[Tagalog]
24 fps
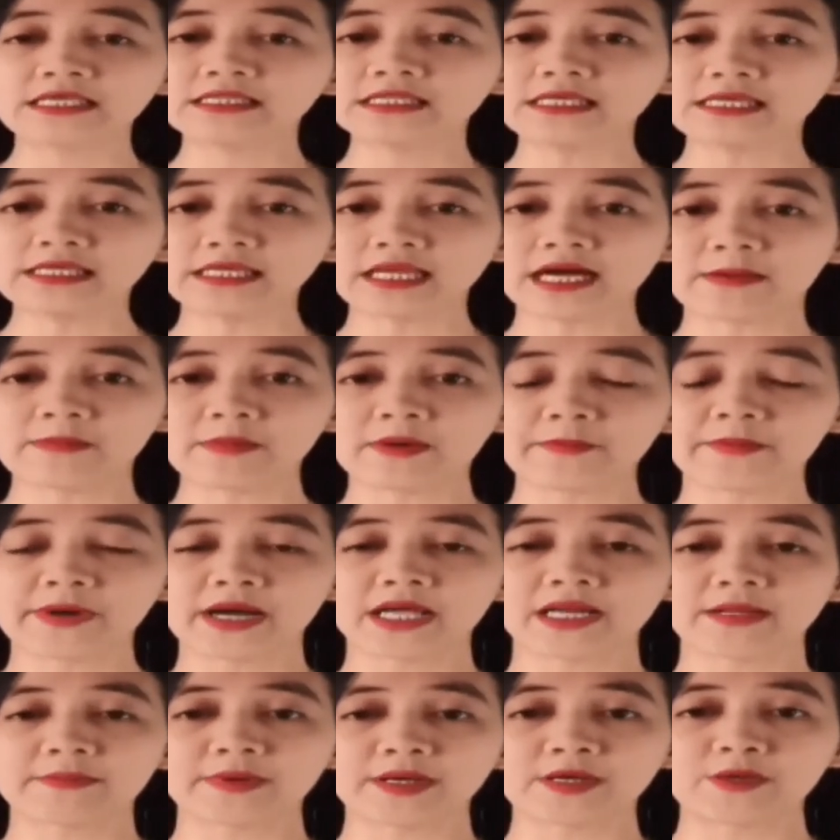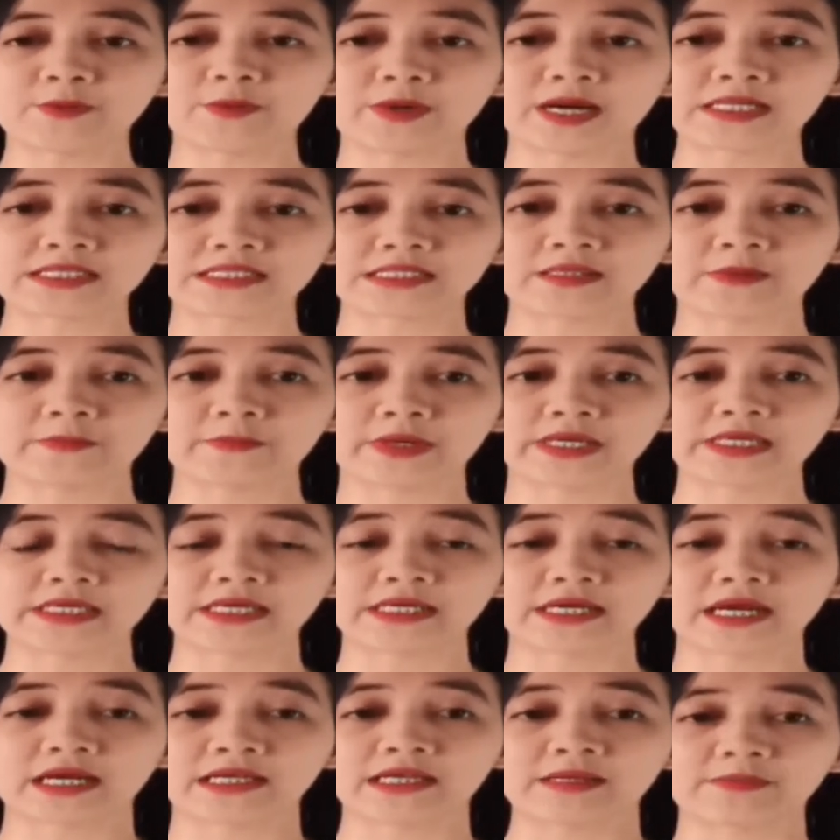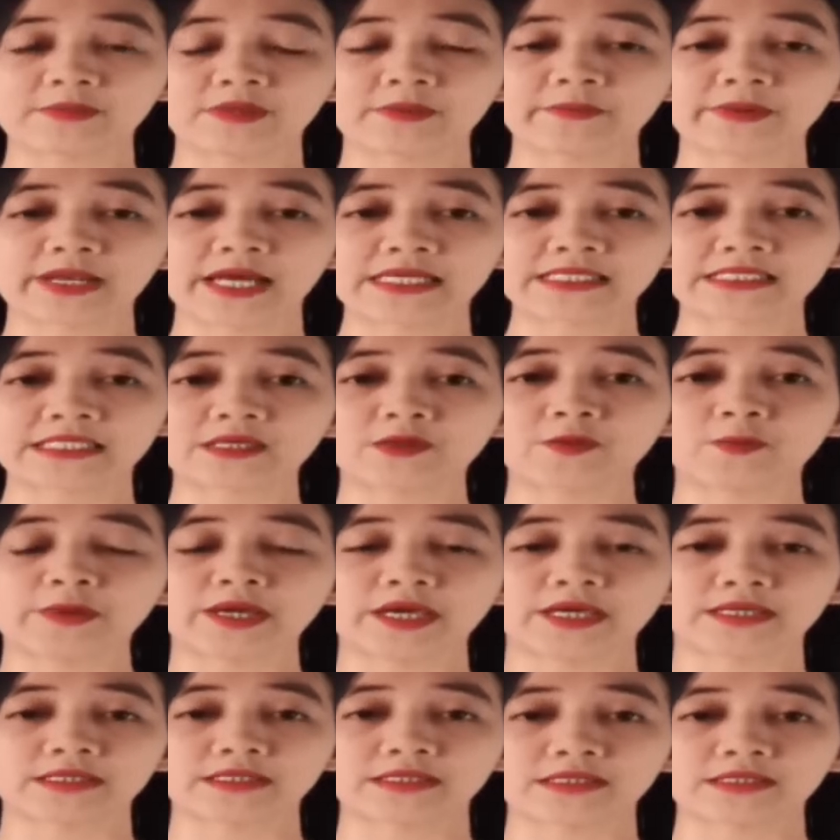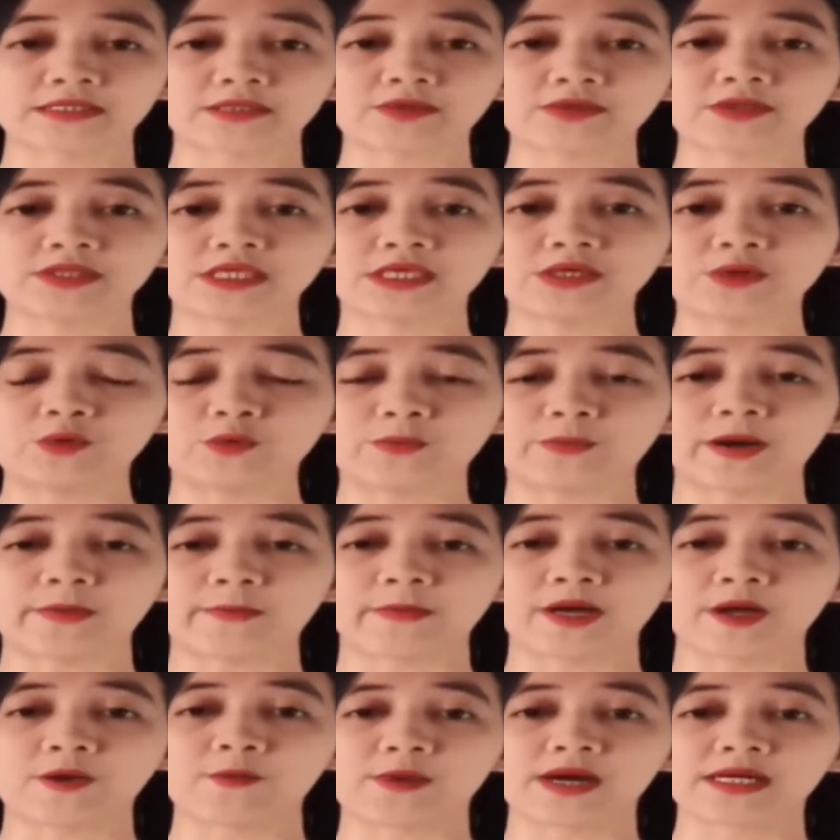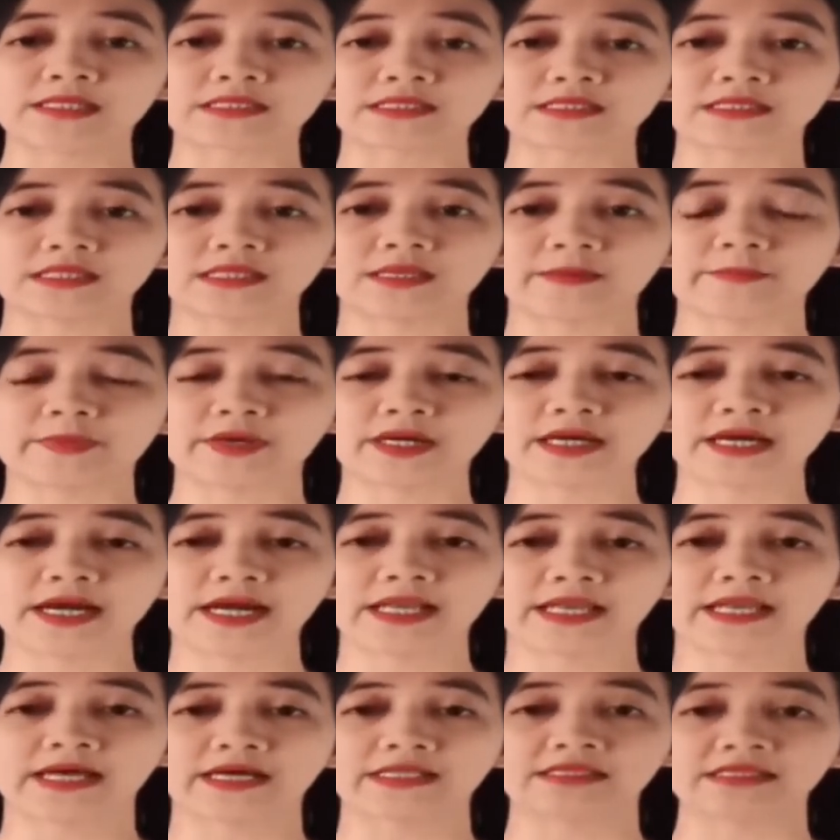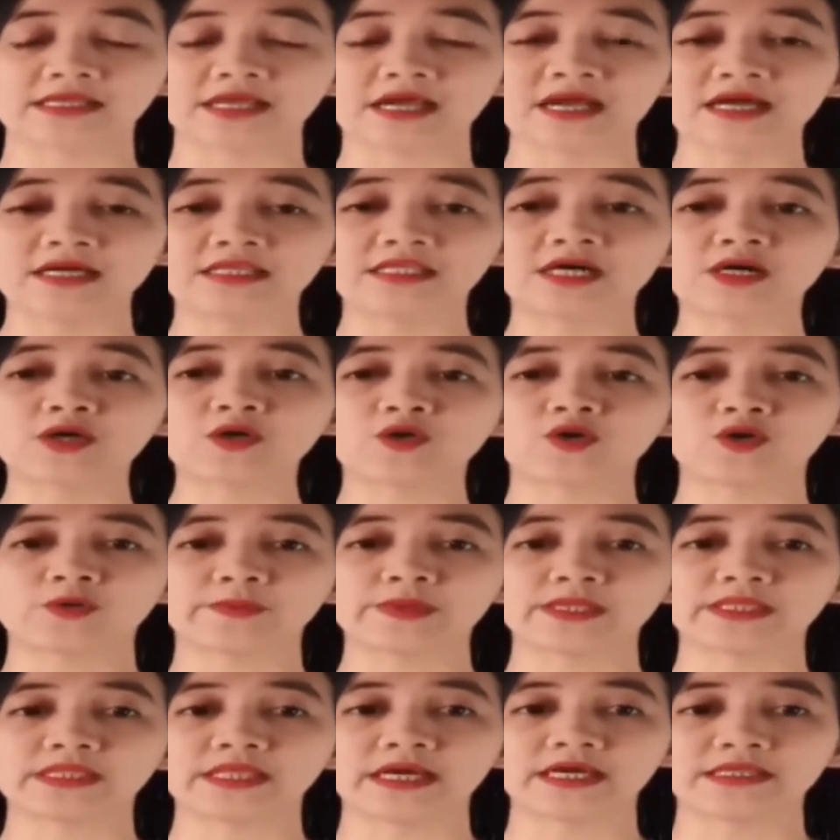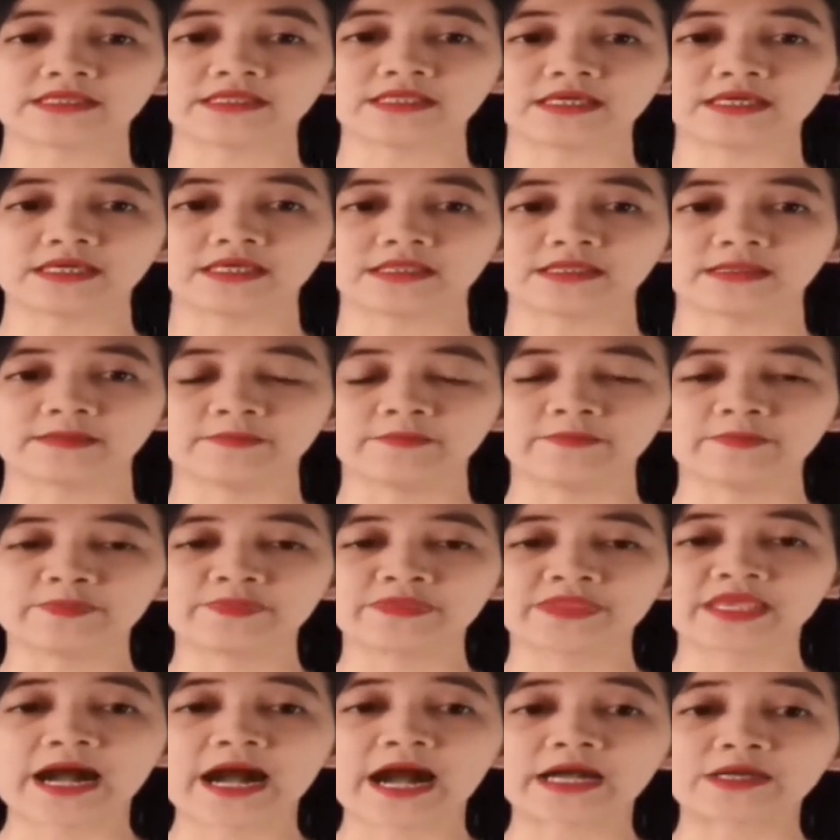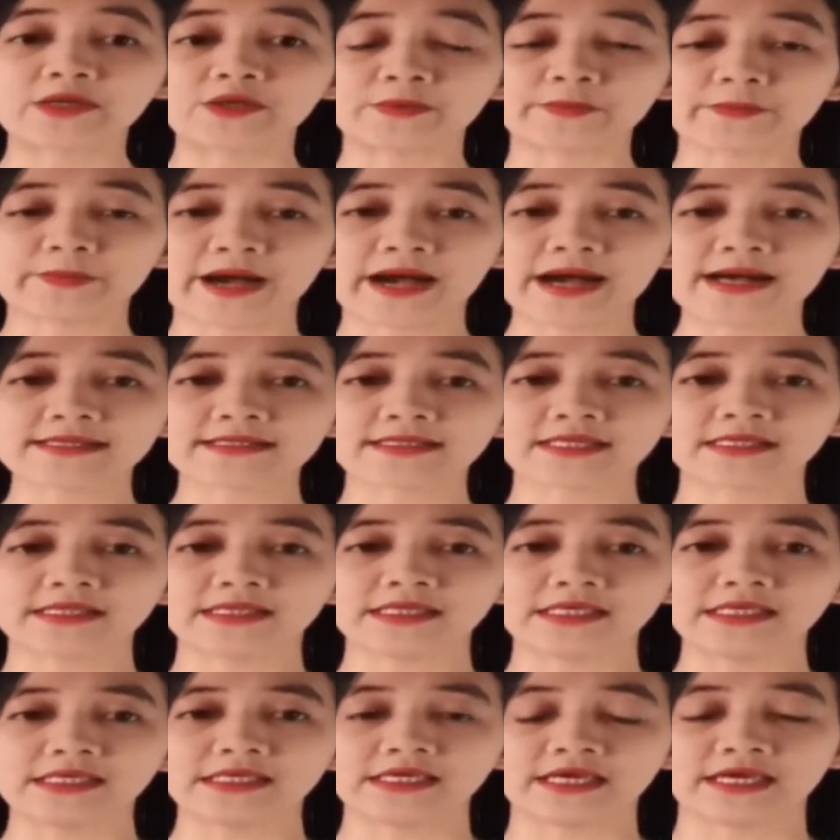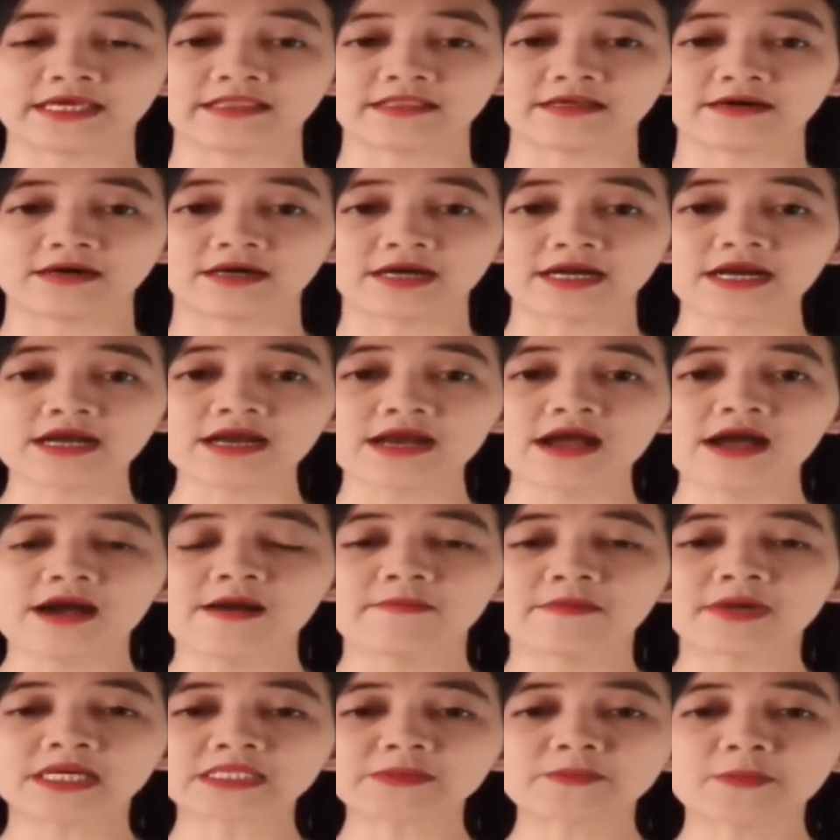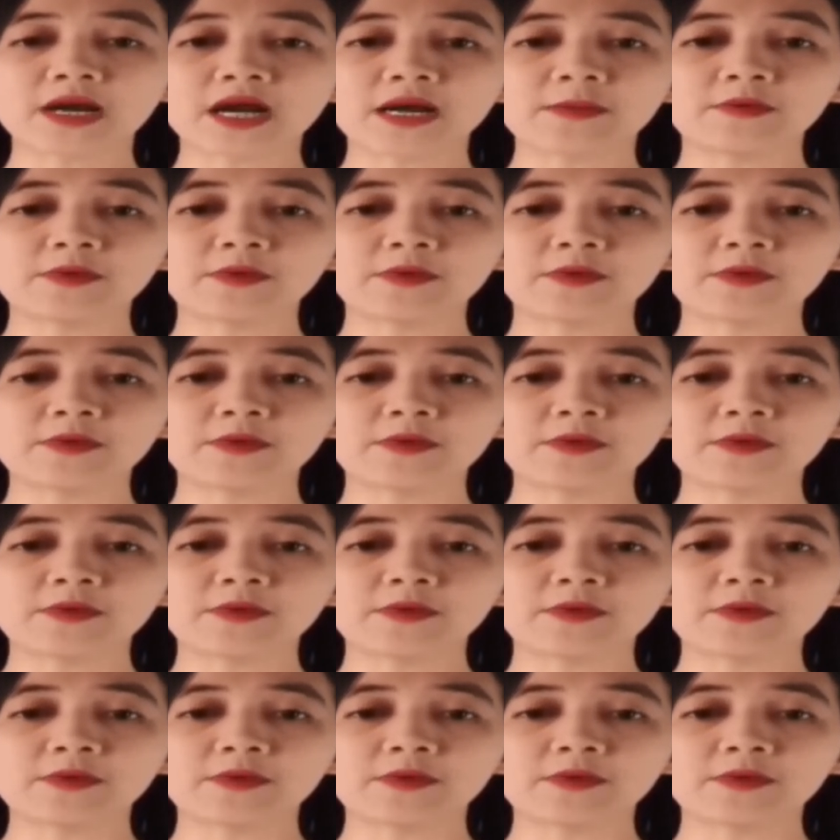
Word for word: hindi lamang para maiwasan ang paglaganap ng plastic waste, kundi upang maiwasan din ang pagkalat ng COVID-19. Ayon pa sa DENR, mas